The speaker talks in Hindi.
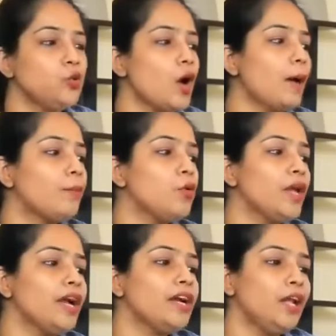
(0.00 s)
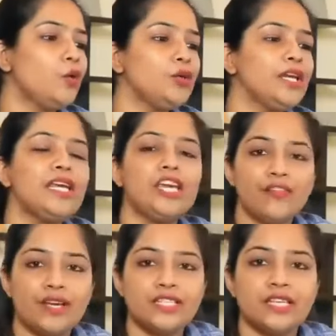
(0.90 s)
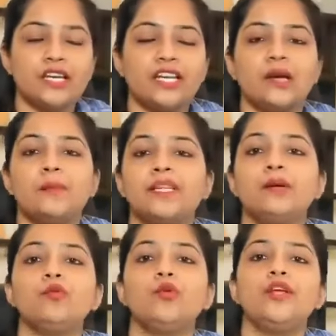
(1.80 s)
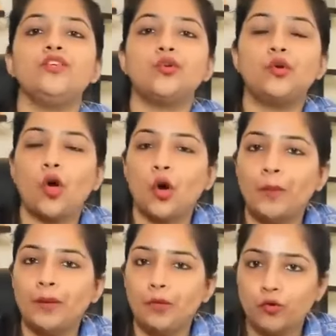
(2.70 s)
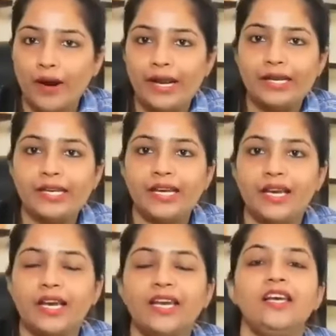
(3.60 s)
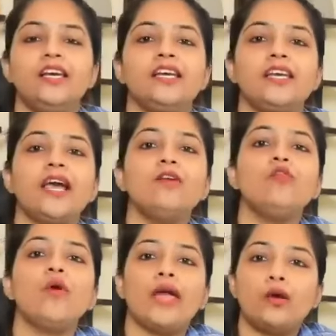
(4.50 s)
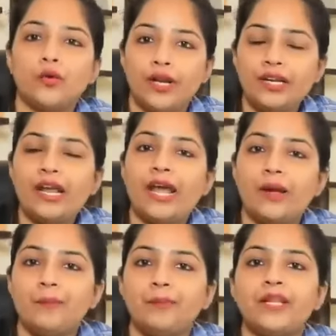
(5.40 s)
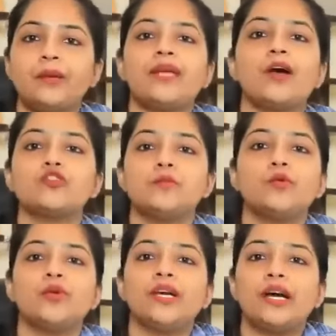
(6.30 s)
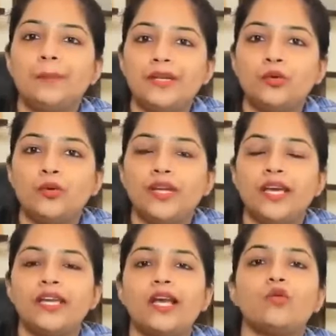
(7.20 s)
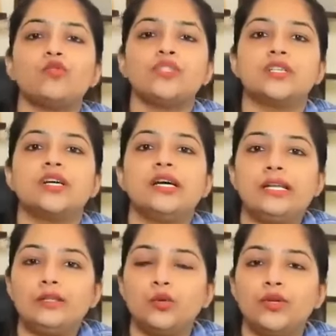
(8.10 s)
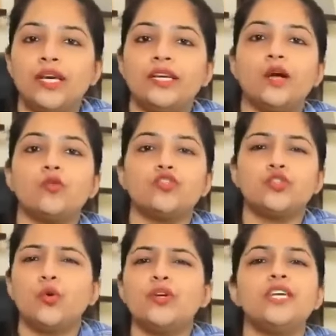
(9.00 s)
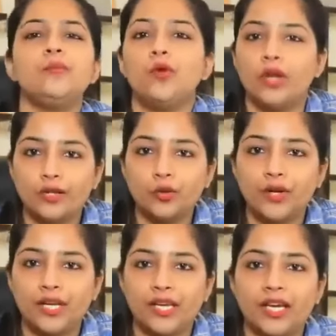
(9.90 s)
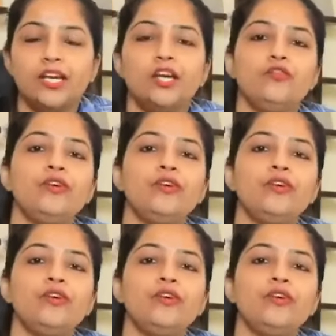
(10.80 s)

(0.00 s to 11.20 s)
तो आपको क्या करना है उनकी के करनी है मतलब उन्होंने जो डॉक्यूमेंट प्रोवाइड किए हैं क्या वो एक्यूरेट है मतलब क्या उसमें कोई कमी तो नहीं है या कुछ गलत तो नहीं है या कुछ कोई चीज़ बुलर तो नहीं है